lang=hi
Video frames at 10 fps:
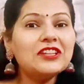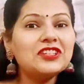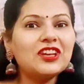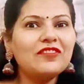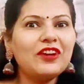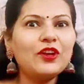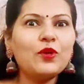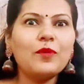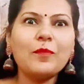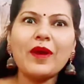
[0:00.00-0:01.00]
आज की
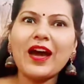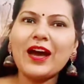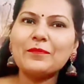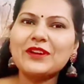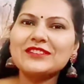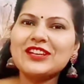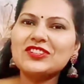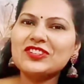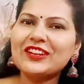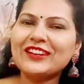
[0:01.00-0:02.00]
वीडियो में मैं आपके साथ
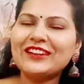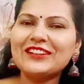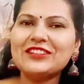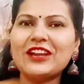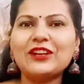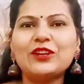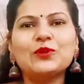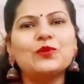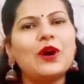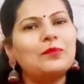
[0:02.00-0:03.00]
शेयर करने जा रही
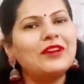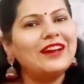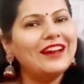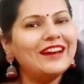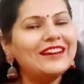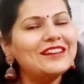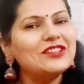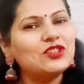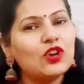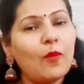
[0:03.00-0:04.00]
हूँ अपनी
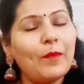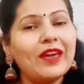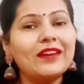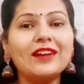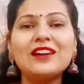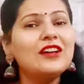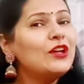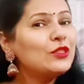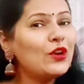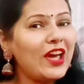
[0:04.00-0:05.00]
लेटेस्ट शॉपिंग
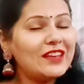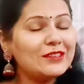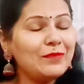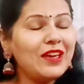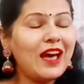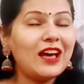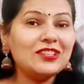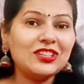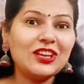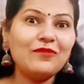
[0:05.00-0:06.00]
तो ऐसे में
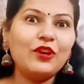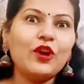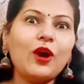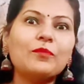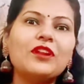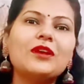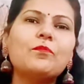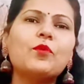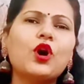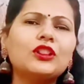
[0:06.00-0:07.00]
आज की ये वीडियो आपके लिए
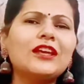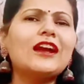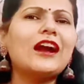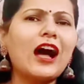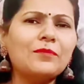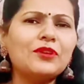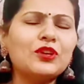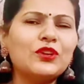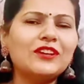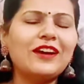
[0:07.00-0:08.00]
बहुत ही काम
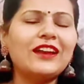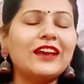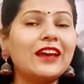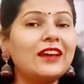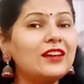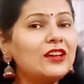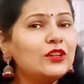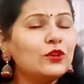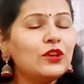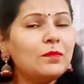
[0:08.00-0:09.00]
की होने वाली है
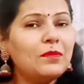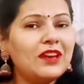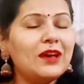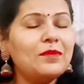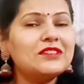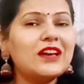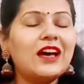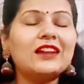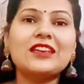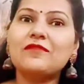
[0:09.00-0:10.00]
क्योंकि मीना
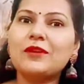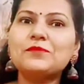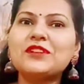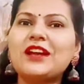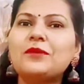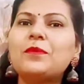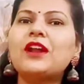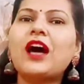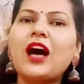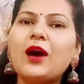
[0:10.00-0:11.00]
बाजार की वेबसाइट
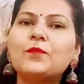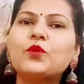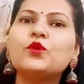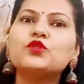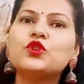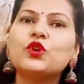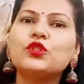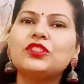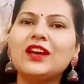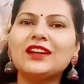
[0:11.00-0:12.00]
पर आपको जो
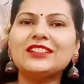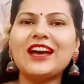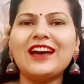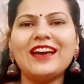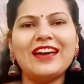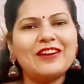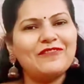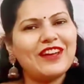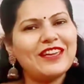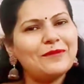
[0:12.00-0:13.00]
दिखता है
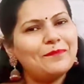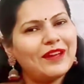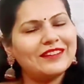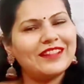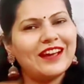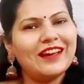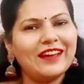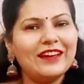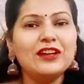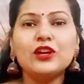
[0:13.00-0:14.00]
वही बिकता
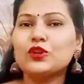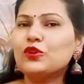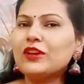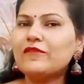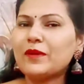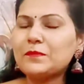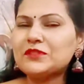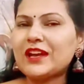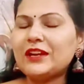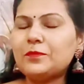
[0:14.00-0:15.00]
है क्योंकि
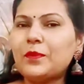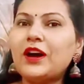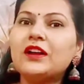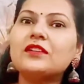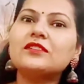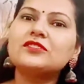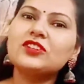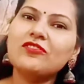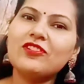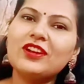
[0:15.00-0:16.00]
वेबसाइट पर
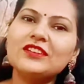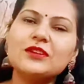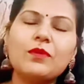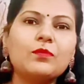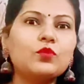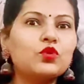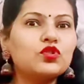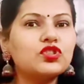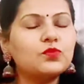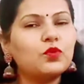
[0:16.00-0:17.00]
जनरली जब हम
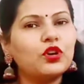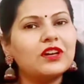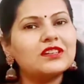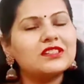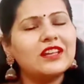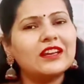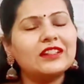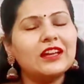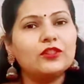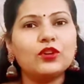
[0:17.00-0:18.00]
कुछ प्रोडक्ट्स
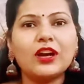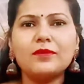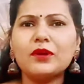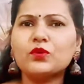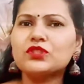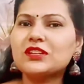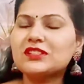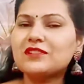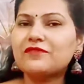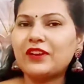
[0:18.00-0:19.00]
देखते हैं तो कई बार कुछ
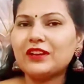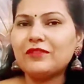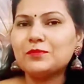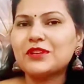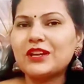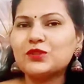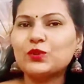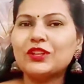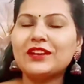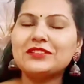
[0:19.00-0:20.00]
ऐसी फेक वेबसाइट्स
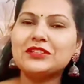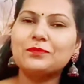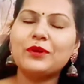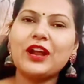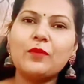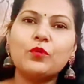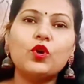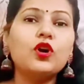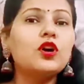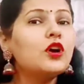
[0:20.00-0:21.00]
होती हैं जिन पर
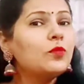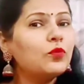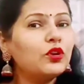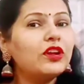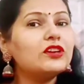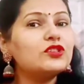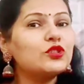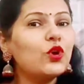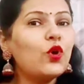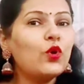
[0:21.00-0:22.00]
आपको
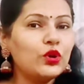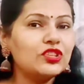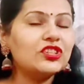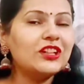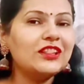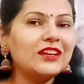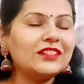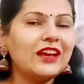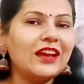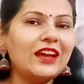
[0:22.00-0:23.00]
प्रोडक्ट्स तो ओरिजिनल
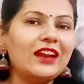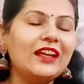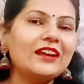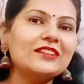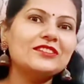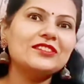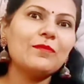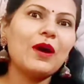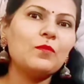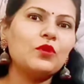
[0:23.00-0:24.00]
दिखते हैं लेकिन
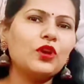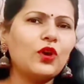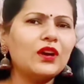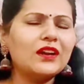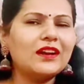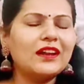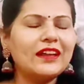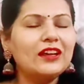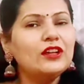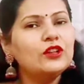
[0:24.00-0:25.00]
जब आप उन्हें ऑर्डर
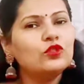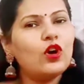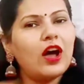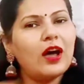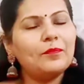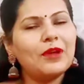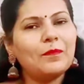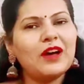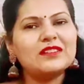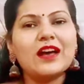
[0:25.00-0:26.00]
करें तो आपके
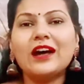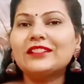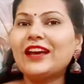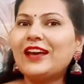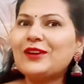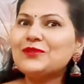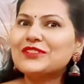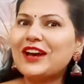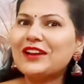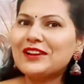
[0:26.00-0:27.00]
पास आता है
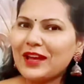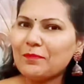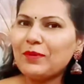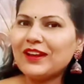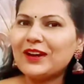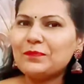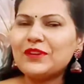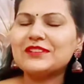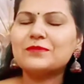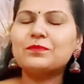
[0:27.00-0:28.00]
उसका रेप्लिका
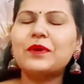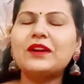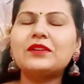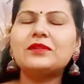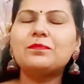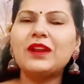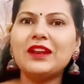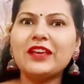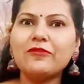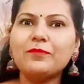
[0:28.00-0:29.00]
पीस बट
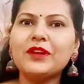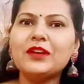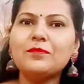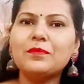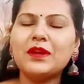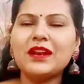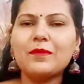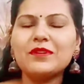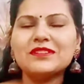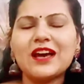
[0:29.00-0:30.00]
बिलीव मी
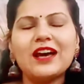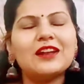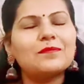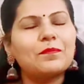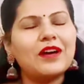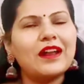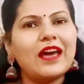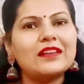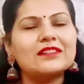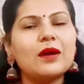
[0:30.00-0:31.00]
मीना बाजार पर
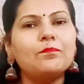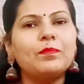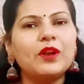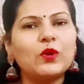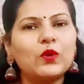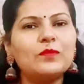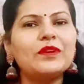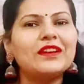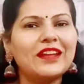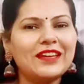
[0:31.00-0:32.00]
ऐसा बिल्कुल
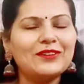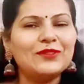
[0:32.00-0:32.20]
भी नहीं